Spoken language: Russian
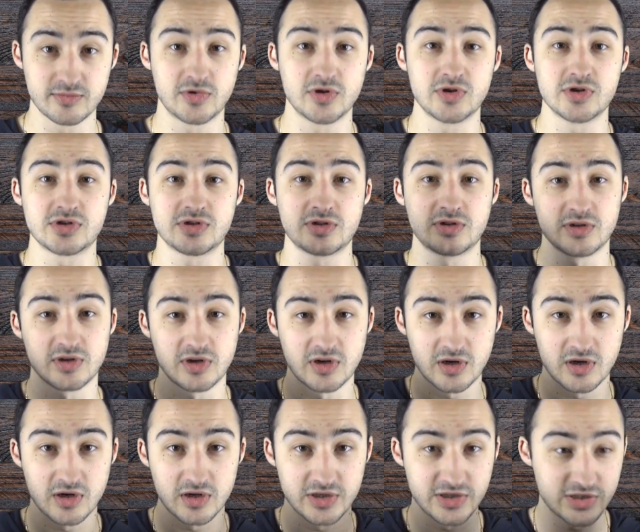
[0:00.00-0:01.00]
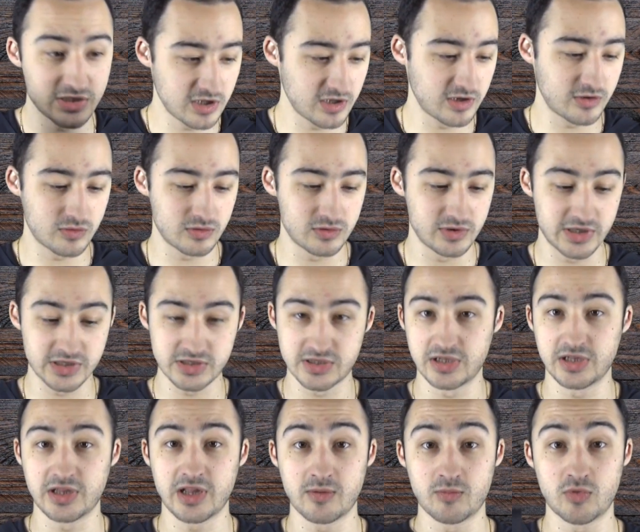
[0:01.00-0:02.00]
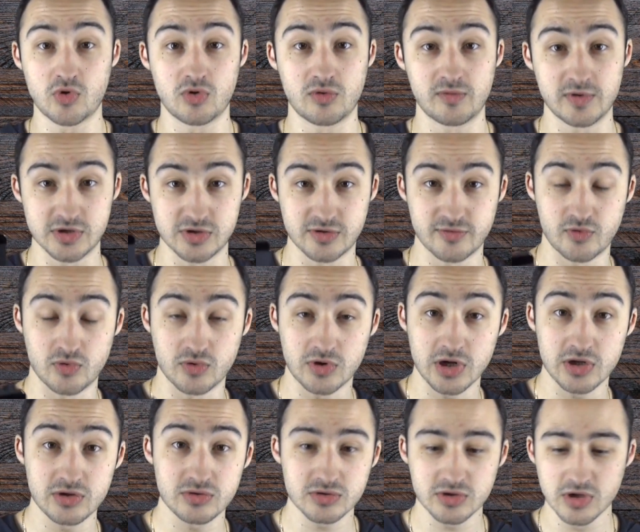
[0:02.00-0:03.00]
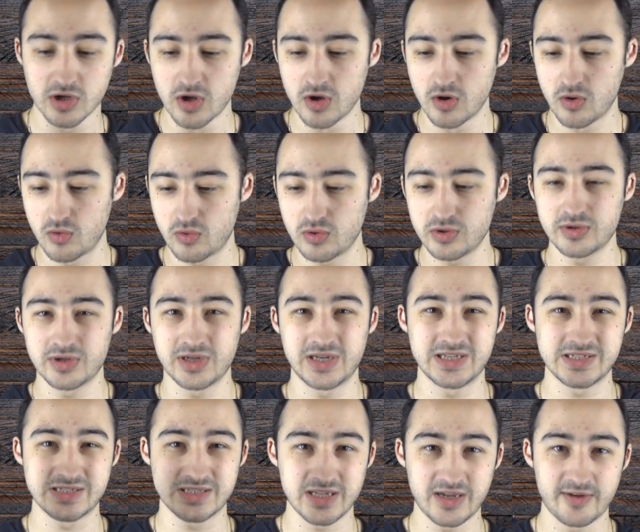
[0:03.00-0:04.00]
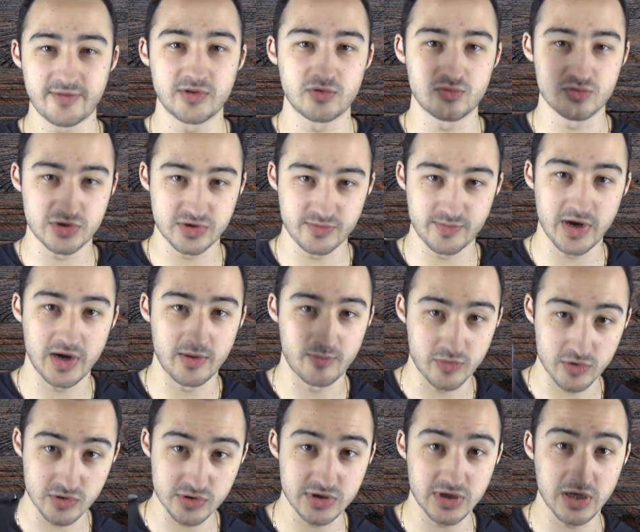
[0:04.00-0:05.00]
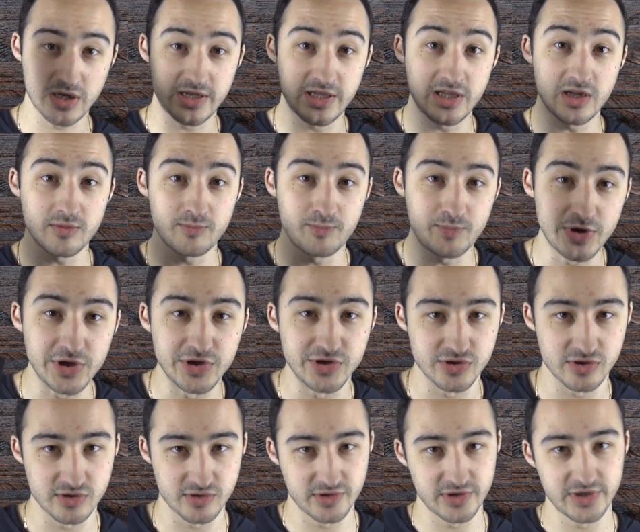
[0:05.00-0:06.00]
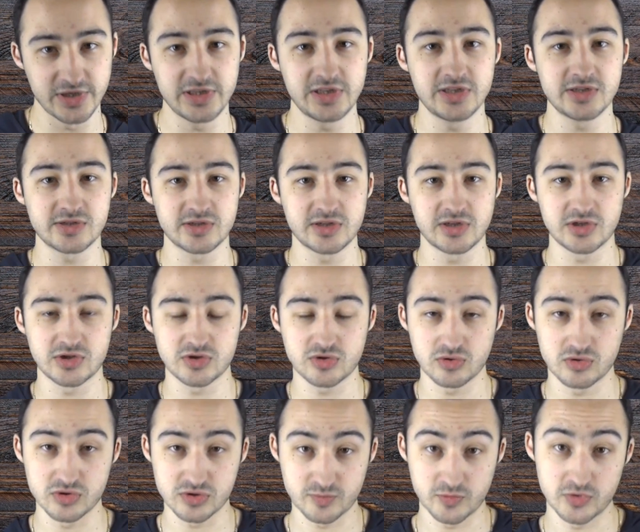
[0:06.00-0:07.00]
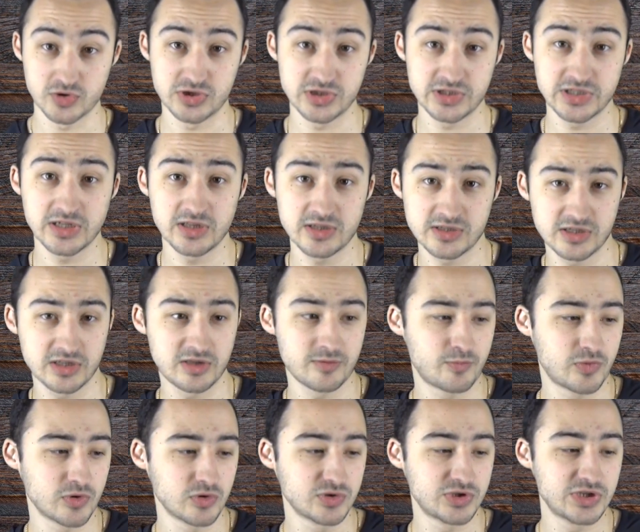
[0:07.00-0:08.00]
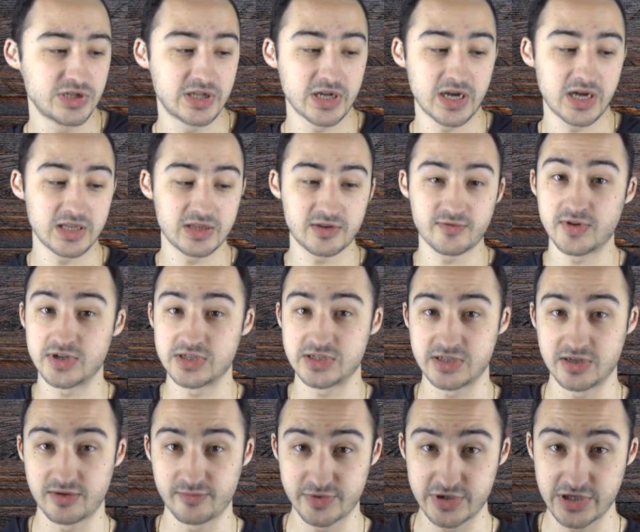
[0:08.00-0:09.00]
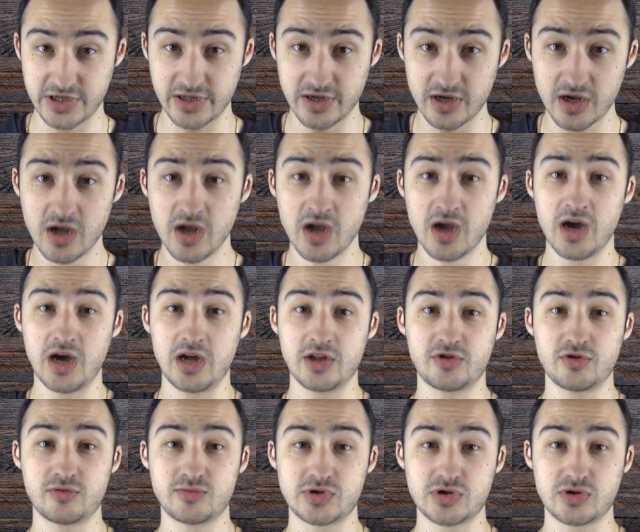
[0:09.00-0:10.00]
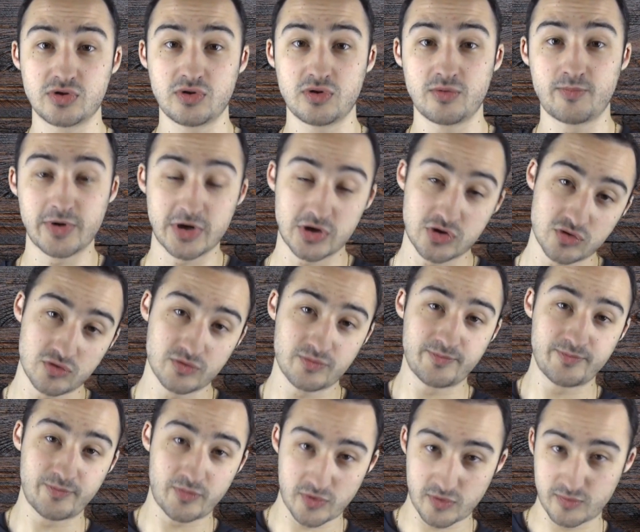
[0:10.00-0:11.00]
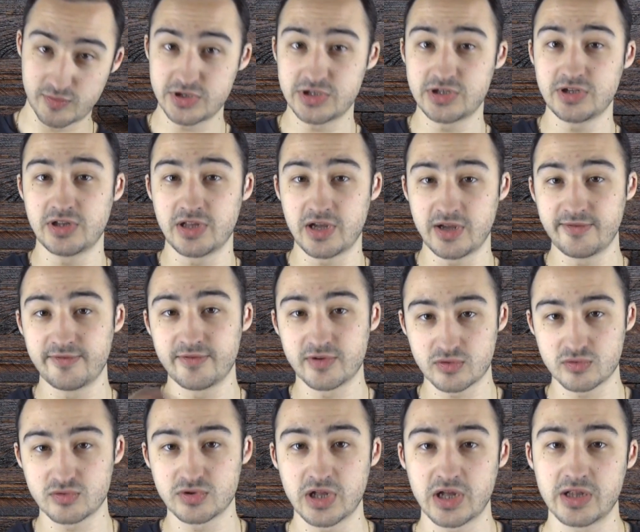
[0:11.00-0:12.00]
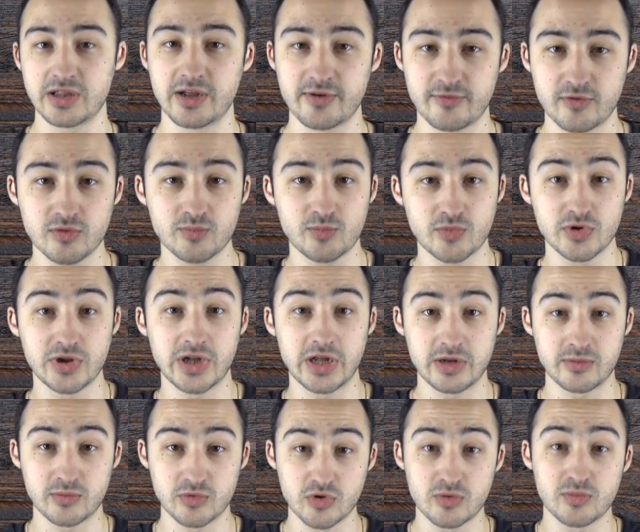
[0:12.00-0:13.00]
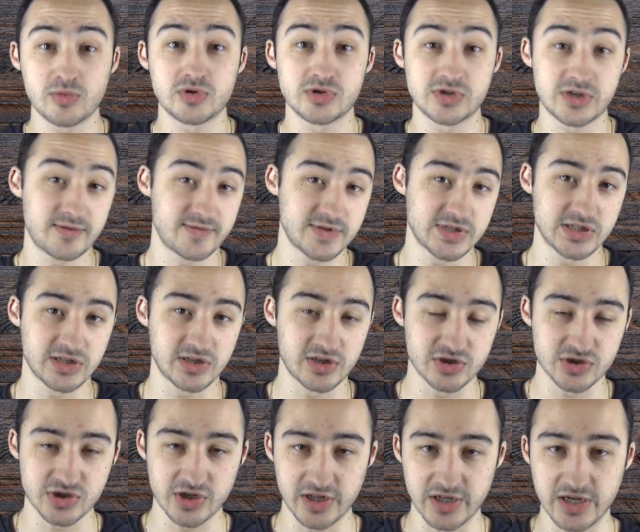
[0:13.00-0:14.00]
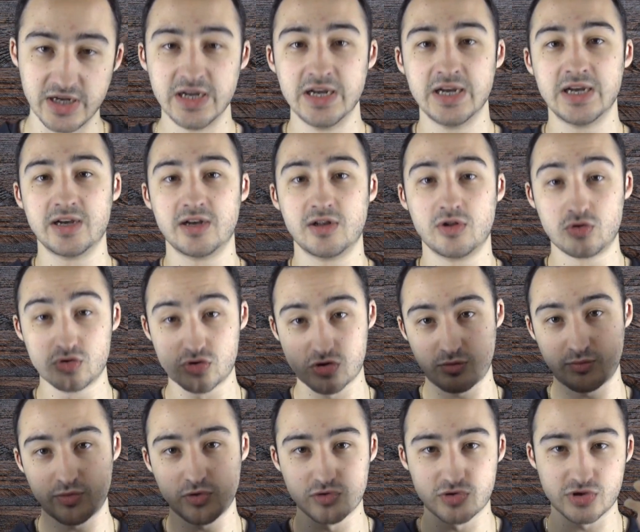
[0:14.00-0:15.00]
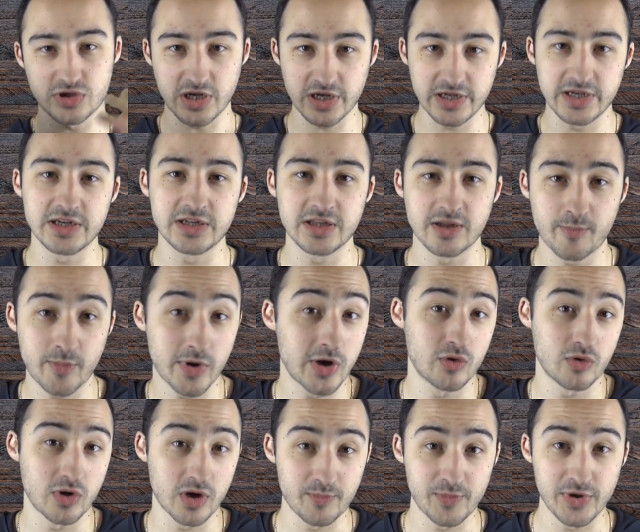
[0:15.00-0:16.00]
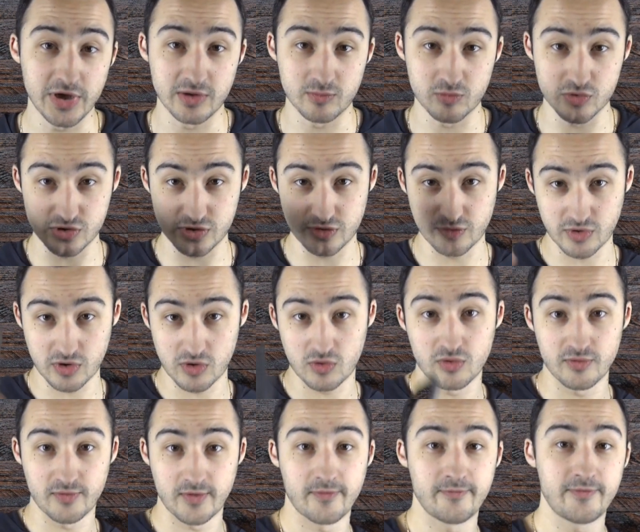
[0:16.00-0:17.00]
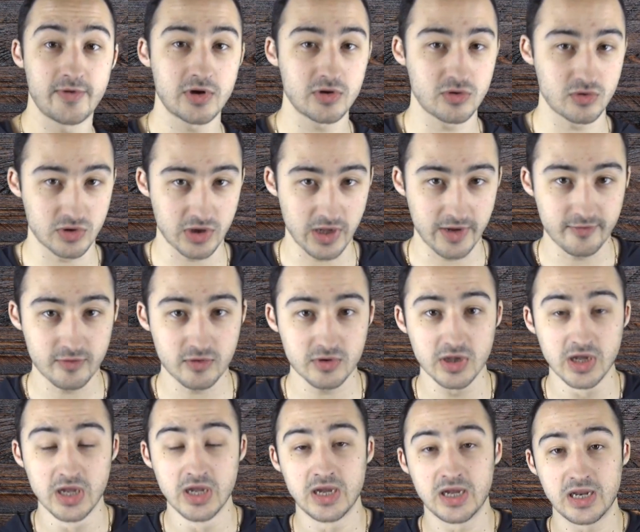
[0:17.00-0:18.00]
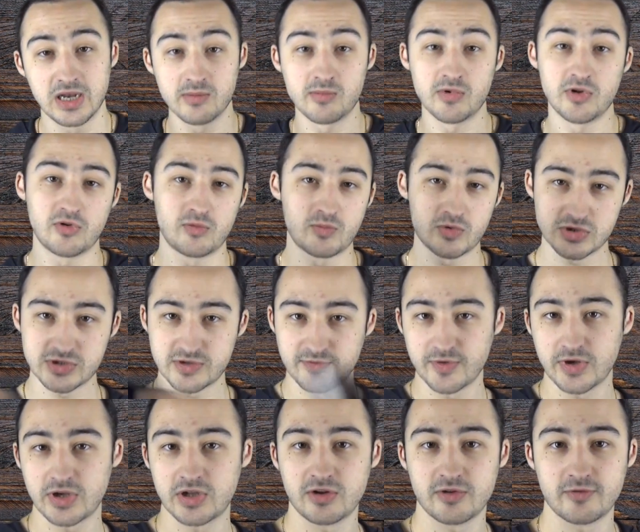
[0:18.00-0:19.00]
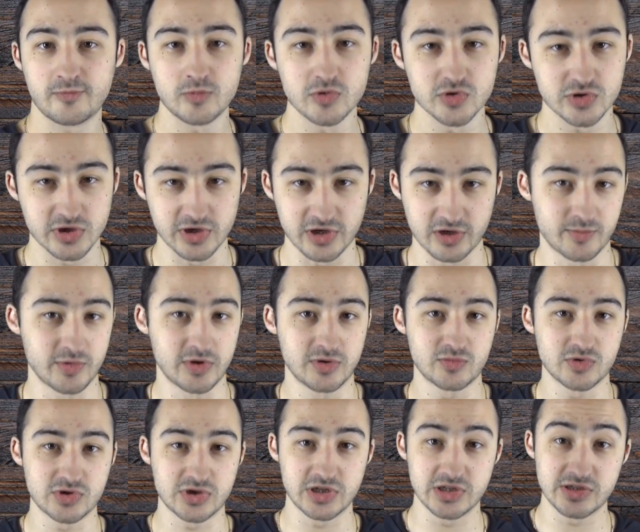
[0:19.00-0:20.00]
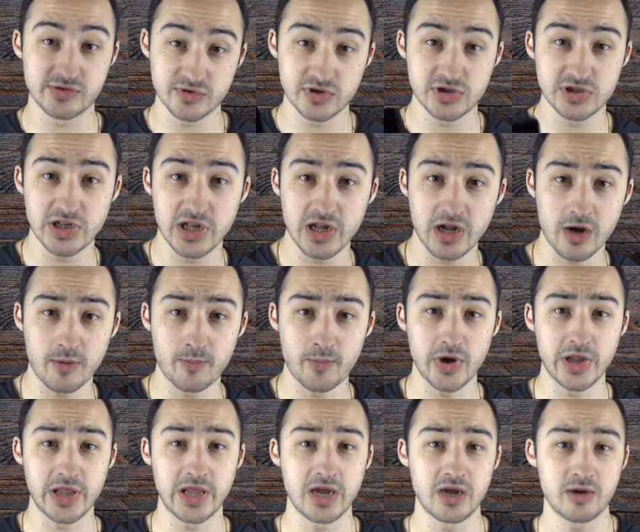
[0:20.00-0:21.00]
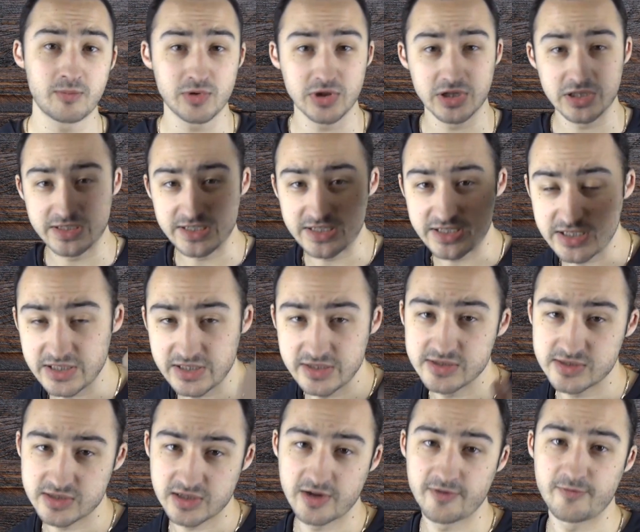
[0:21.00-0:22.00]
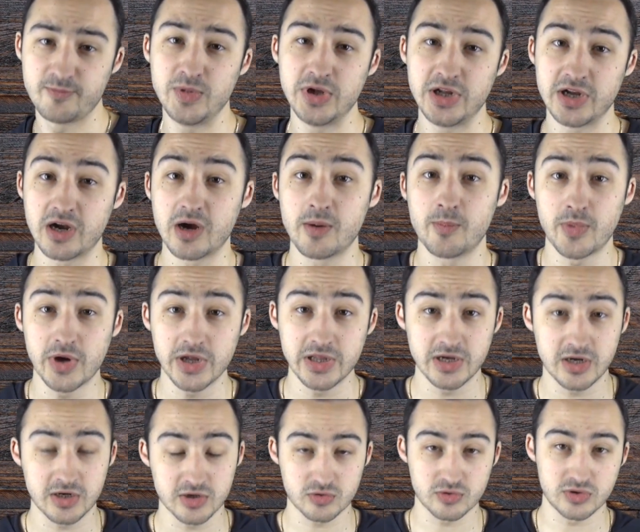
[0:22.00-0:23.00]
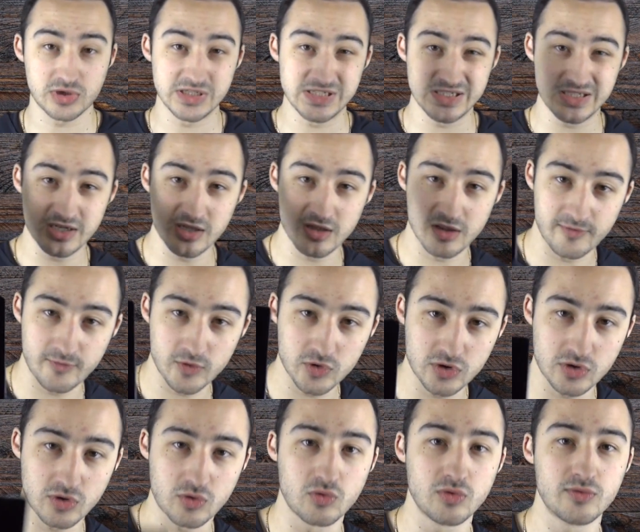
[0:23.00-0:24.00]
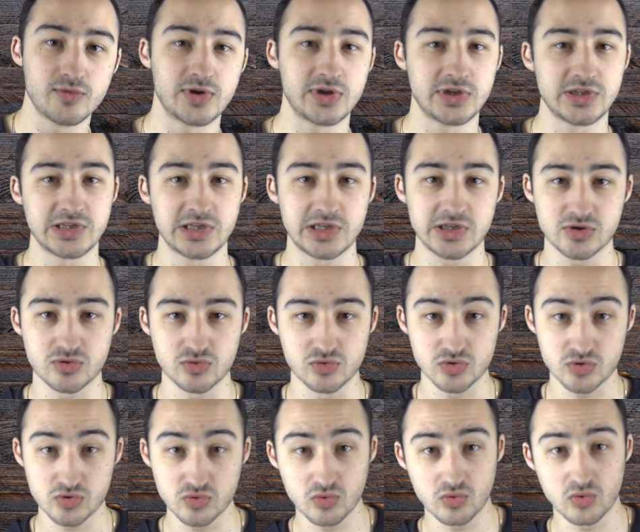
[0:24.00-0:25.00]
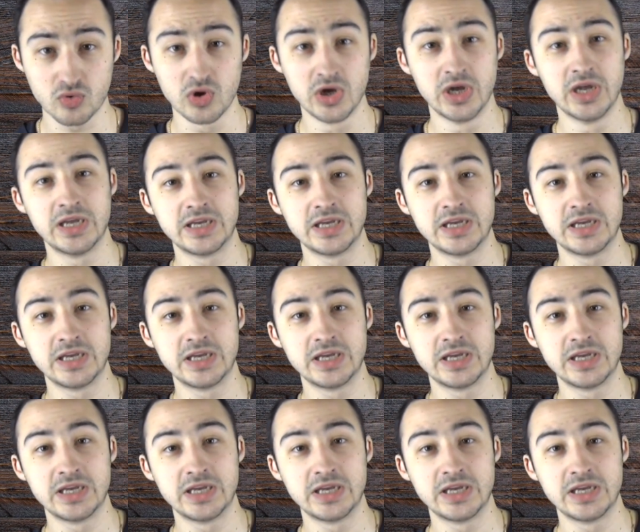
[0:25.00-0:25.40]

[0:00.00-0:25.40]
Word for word: То есть э, человек, если не дай бог у вас его украдет, он оставит у себя просто кирпич. Единственное, что он сможет сделать, это получить от вас сообщение о том, что прошу помощи, да, вернуть данный iPhone по данному номеру за вознаграждение лучше он получит каких-то пару копеек после того, как он вам вернет iPhone, либо он его просто выкинет в мусорник, потому что на сегодняшний день компания Apple это единственная в мире компания, которая сделала вот такую вот интересную штуку,